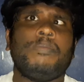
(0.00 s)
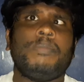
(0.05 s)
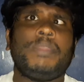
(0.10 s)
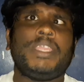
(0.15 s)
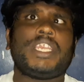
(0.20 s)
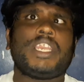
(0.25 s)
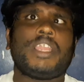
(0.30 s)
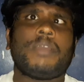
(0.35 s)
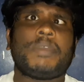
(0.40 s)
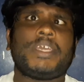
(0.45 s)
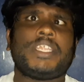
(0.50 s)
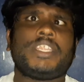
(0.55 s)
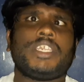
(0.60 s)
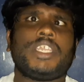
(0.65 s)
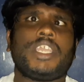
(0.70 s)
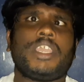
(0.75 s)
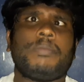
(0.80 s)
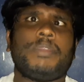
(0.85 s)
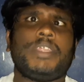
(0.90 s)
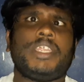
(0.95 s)
மீட்டில்
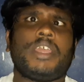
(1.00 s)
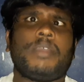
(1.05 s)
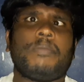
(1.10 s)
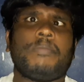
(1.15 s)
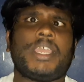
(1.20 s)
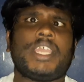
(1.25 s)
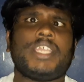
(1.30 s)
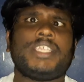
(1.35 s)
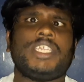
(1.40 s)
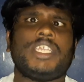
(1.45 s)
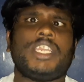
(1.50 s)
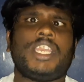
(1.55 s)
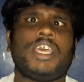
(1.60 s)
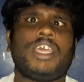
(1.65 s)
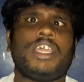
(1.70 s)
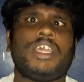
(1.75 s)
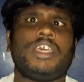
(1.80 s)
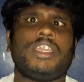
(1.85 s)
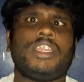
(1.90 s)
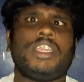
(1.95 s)
பார்த்தீங்க அப்படின்னா மேஜையில்
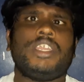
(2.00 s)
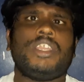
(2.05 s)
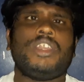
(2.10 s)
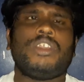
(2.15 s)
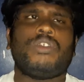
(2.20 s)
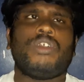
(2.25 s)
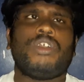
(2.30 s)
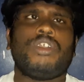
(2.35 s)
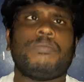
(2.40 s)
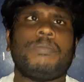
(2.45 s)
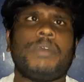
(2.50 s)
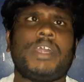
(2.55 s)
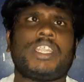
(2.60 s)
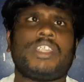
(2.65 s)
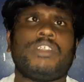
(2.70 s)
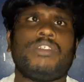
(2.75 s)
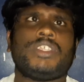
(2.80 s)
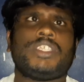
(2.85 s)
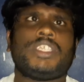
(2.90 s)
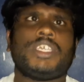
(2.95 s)
ரெண்டு கோக்
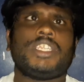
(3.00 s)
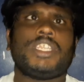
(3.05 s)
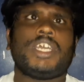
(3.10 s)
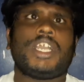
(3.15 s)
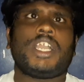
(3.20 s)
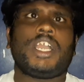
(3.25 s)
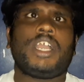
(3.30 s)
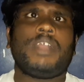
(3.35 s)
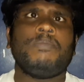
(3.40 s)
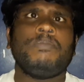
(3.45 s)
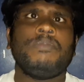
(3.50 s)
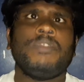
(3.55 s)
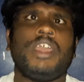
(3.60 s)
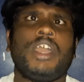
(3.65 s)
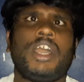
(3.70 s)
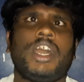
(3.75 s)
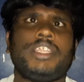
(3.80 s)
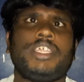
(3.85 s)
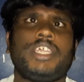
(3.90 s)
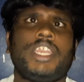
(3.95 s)
பாட்டில் வச்சுருந்தாங்க
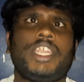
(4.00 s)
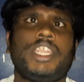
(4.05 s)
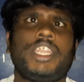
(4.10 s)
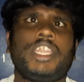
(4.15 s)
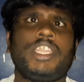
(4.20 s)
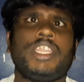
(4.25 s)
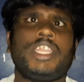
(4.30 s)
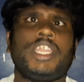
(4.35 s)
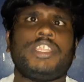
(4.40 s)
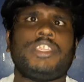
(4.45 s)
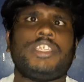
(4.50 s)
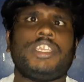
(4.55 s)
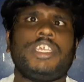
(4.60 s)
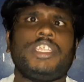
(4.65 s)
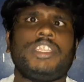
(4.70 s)
அது ரெண்டையும் எடுத்துட்டு